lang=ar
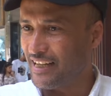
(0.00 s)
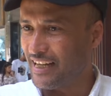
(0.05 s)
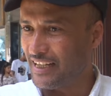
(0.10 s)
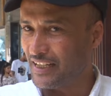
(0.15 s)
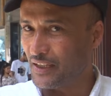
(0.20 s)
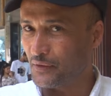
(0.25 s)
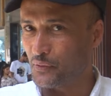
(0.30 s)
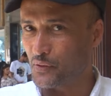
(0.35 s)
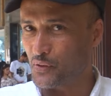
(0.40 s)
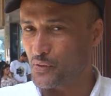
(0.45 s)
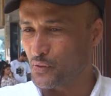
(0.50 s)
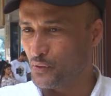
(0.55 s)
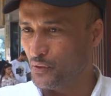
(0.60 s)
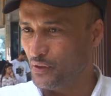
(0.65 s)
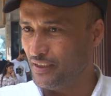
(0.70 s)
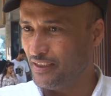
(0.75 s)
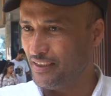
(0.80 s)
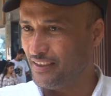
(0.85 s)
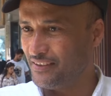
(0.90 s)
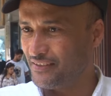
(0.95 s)
اعرف
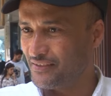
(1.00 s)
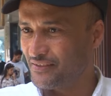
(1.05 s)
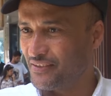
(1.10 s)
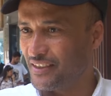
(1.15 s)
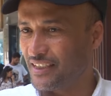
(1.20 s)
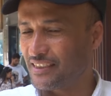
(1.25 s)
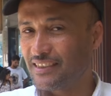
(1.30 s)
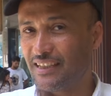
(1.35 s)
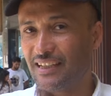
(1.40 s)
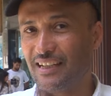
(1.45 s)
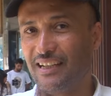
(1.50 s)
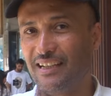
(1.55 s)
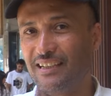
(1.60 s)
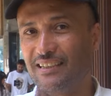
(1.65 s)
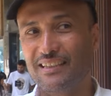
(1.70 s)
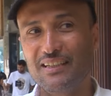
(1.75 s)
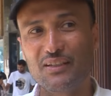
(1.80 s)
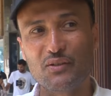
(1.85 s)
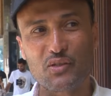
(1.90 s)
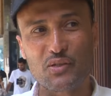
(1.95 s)
اصولي فطلع
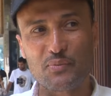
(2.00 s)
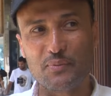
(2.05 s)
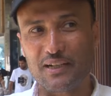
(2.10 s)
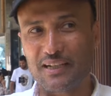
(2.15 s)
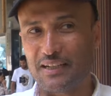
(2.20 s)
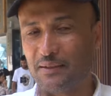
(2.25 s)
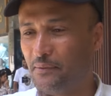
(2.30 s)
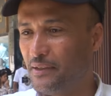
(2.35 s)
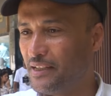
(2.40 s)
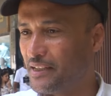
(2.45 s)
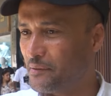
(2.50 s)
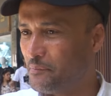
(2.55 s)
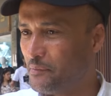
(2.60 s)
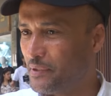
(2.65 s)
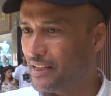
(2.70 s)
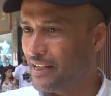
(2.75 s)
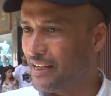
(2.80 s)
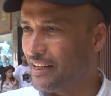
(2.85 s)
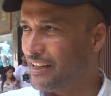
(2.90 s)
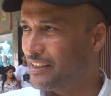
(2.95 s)
عندي نسبه كبير
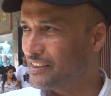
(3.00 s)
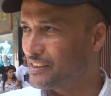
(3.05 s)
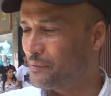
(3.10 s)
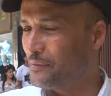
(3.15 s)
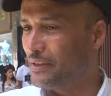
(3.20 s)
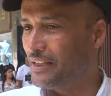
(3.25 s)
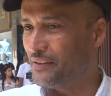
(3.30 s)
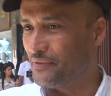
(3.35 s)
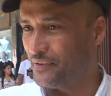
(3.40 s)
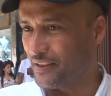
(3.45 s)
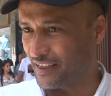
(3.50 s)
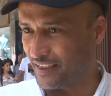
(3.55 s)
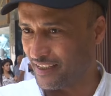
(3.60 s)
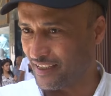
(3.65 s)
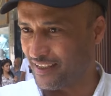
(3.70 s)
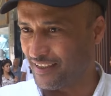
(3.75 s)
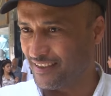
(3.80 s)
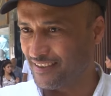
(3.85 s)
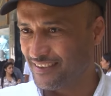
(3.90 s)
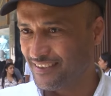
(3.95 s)
من الشمال
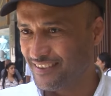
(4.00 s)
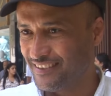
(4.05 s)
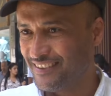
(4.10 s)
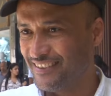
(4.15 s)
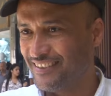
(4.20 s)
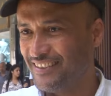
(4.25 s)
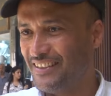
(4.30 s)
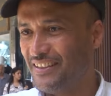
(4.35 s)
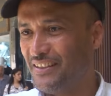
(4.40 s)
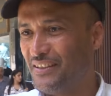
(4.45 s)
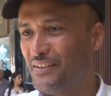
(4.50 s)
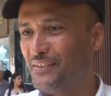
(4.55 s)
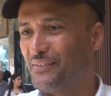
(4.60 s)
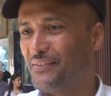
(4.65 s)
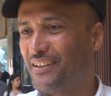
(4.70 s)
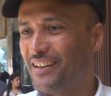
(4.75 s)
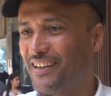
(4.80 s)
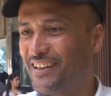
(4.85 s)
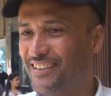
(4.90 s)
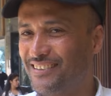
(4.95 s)
افريقيا
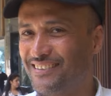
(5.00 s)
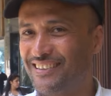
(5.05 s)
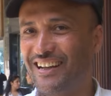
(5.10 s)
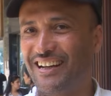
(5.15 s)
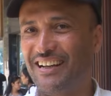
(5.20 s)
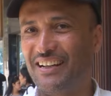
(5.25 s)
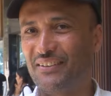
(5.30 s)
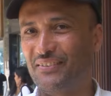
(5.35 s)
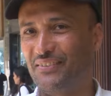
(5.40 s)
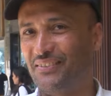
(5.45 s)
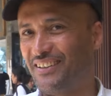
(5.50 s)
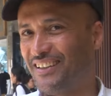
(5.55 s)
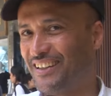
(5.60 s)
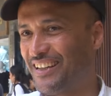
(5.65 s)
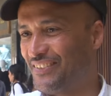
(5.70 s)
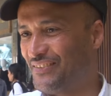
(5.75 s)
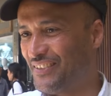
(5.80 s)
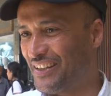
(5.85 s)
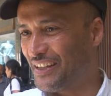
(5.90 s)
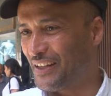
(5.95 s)
فقلت اعرف
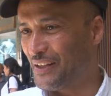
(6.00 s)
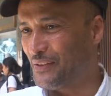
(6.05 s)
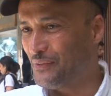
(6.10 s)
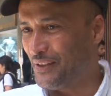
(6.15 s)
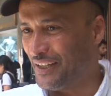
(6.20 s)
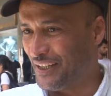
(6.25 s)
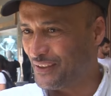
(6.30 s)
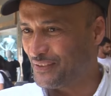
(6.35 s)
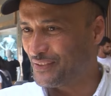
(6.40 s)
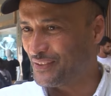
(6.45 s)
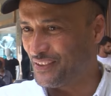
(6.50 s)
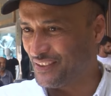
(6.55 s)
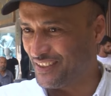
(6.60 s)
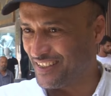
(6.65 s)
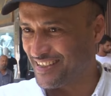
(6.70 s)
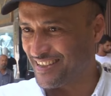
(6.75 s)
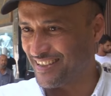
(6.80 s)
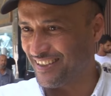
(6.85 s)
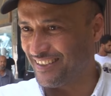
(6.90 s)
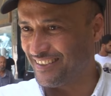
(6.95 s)
المغرب واعرف
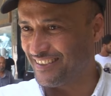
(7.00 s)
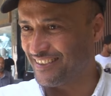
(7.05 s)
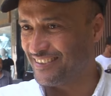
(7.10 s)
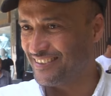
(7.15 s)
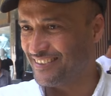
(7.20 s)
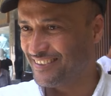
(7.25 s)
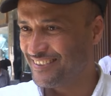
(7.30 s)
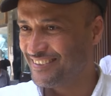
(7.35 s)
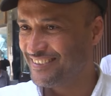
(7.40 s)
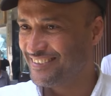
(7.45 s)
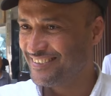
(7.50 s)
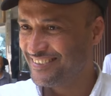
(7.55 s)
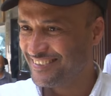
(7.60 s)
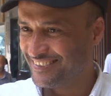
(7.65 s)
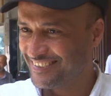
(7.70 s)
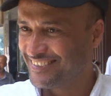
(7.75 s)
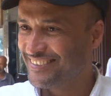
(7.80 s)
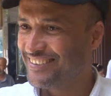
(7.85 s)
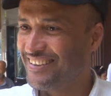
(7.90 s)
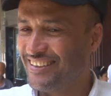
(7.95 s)
تونس يعني
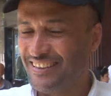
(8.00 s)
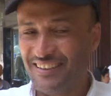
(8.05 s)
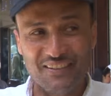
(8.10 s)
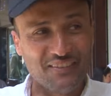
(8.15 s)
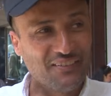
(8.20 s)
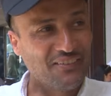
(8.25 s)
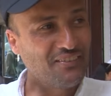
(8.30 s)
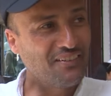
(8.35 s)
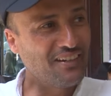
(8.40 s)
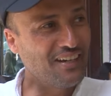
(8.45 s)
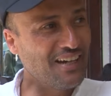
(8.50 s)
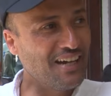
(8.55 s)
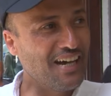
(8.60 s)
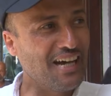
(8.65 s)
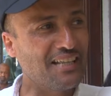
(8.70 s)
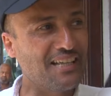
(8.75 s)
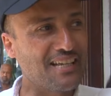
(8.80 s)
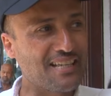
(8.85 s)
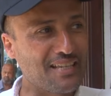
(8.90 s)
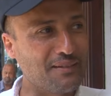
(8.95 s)

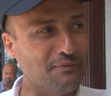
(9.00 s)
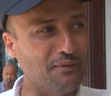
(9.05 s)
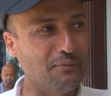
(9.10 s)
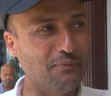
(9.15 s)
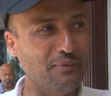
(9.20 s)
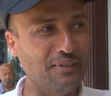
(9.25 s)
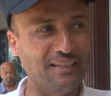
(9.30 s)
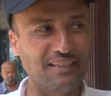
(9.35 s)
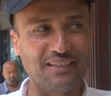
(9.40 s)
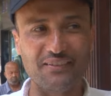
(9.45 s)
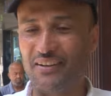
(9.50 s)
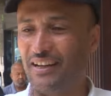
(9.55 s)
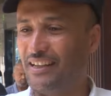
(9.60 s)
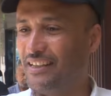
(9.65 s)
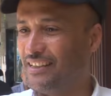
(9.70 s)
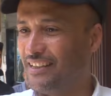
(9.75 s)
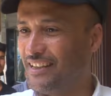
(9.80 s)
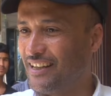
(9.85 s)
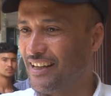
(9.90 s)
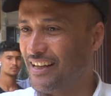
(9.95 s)
فهذا السبب اللي
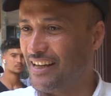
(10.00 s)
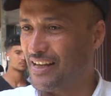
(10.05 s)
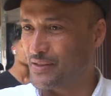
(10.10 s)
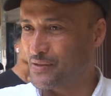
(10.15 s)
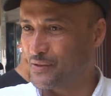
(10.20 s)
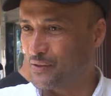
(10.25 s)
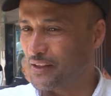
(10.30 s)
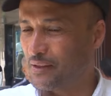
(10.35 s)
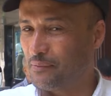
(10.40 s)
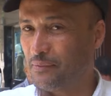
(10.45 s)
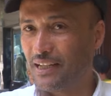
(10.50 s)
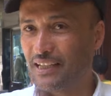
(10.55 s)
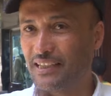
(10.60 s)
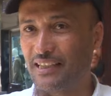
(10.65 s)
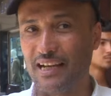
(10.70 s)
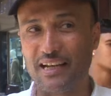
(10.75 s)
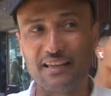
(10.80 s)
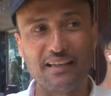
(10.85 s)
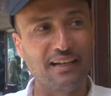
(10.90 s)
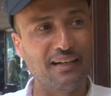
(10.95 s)
دفعني ان انا ازور البلد
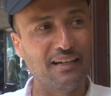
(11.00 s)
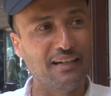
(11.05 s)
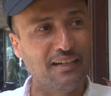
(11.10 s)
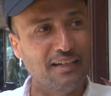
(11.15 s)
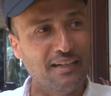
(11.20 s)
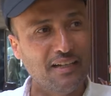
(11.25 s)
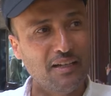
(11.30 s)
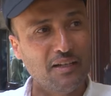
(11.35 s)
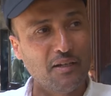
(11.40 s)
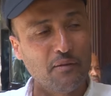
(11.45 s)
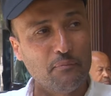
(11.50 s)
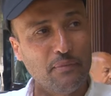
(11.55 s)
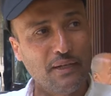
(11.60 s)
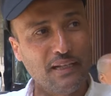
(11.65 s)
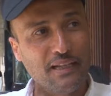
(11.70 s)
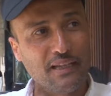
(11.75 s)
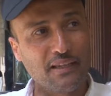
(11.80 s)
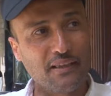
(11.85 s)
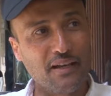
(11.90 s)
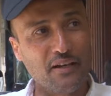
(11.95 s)
هذا
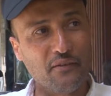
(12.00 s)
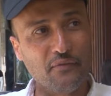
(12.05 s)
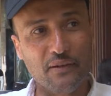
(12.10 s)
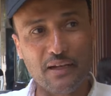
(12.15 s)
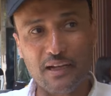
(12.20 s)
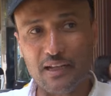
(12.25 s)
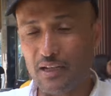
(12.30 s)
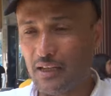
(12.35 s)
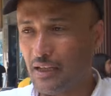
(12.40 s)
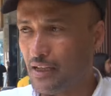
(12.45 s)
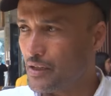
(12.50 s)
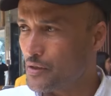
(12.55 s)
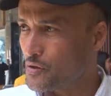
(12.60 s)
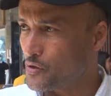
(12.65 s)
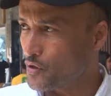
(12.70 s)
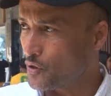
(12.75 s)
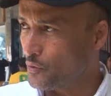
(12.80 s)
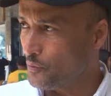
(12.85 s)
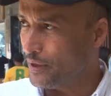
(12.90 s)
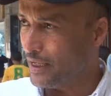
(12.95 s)
بالاضافه
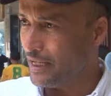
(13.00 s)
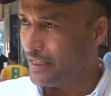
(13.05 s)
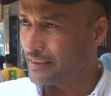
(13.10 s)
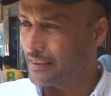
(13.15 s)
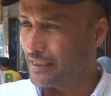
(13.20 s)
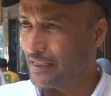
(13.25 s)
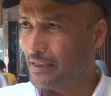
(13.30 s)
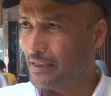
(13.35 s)
لسمعه